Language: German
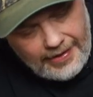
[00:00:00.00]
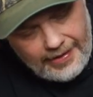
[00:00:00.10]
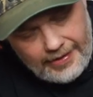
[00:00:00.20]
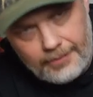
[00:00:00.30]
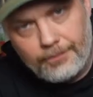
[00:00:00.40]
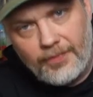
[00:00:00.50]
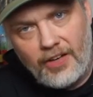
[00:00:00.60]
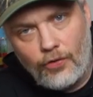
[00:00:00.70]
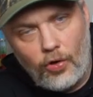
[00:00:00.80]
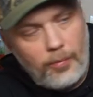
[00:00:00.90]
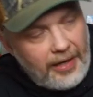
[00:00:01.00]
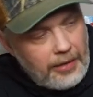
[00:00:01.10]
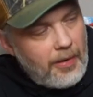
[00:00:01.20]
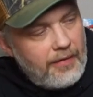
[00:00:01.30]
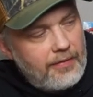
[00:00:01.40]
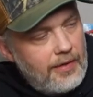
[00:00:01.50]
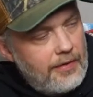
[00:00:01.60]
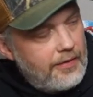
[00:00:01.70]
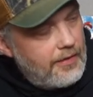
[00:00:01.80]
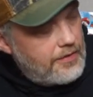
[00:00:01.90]
Ähm, keine Sorge, Bringmeister
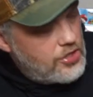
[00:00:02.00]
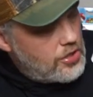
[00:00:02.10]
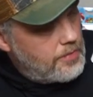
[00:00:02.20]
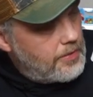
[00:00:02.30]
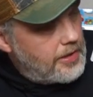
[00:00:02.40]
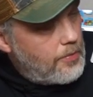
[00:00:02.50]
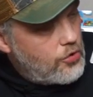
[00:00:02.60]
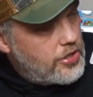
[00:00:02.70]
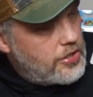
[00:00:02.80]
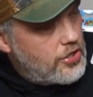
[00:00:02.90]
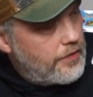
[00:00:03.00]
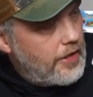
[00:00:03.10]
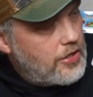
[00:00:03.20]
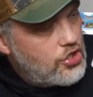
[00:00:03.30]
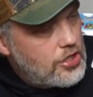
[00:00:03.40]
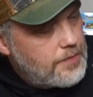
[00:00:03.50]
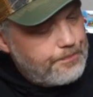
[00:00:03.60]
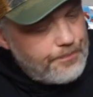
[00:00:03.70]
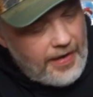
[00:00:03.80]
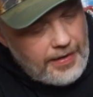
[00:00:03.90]
ist jetzt nicht im Klemmbaustein-Geschäft
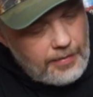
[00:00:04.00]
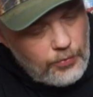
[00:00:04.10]
eingestiegen. Nein, ich